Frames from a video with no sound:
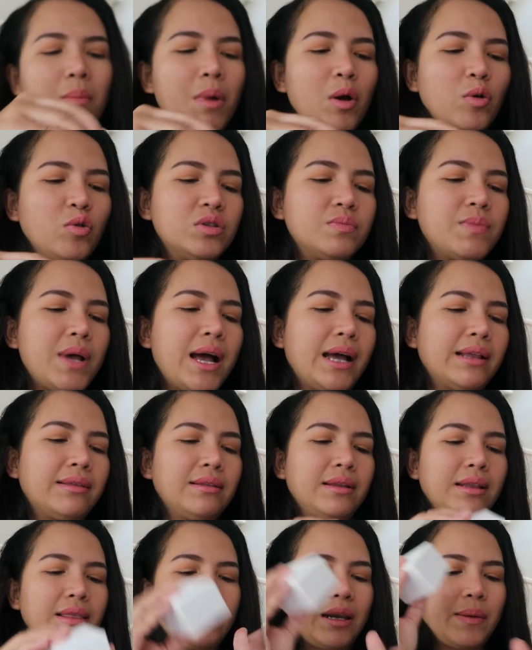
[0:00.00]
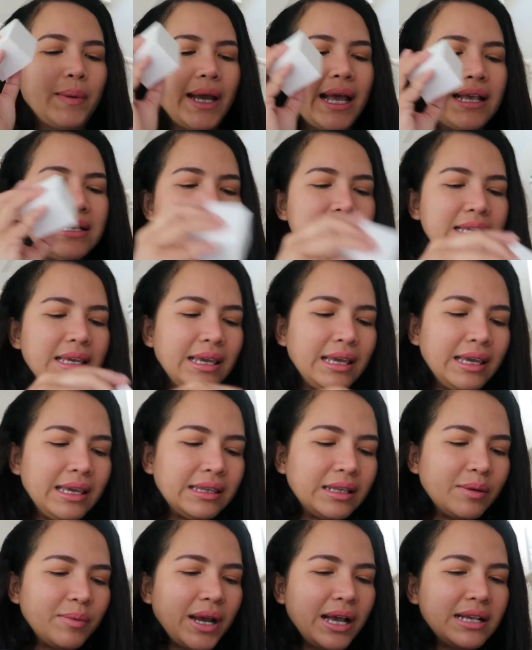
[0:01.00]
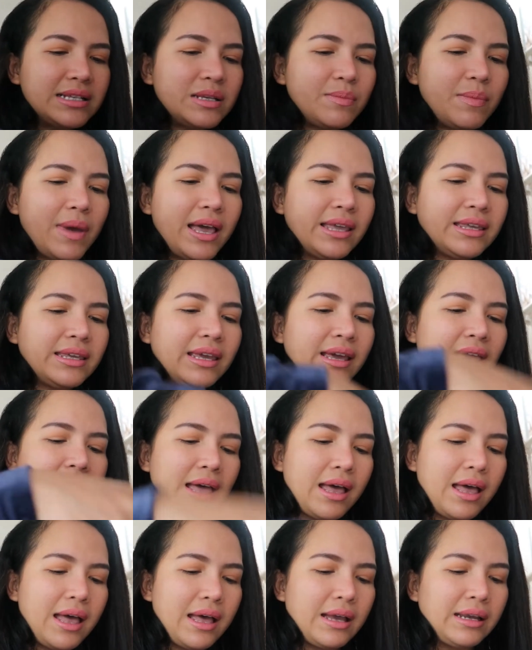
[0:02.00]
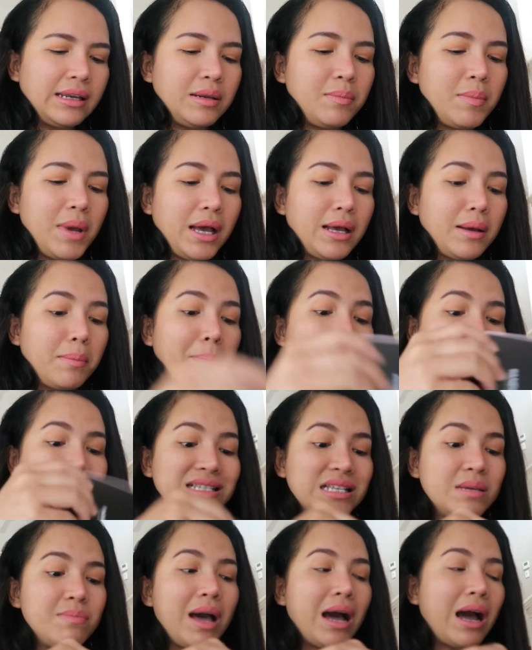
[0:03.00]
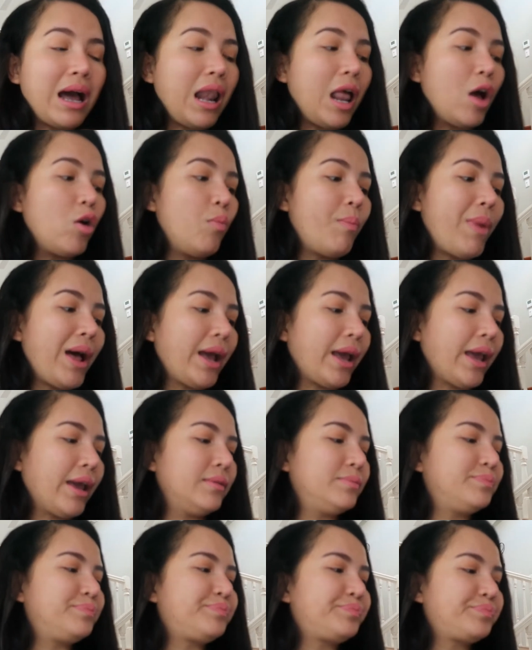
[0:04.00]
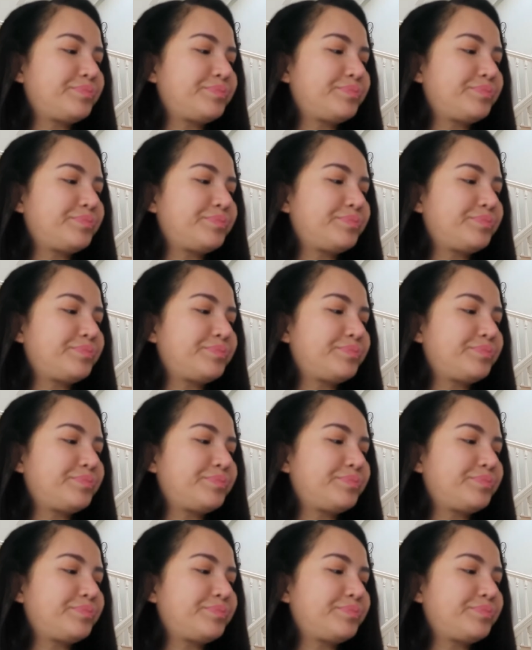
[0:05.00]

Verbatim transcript: bagus banget terima kasih terima kasih banyak ini bak pasti bakal aku pakai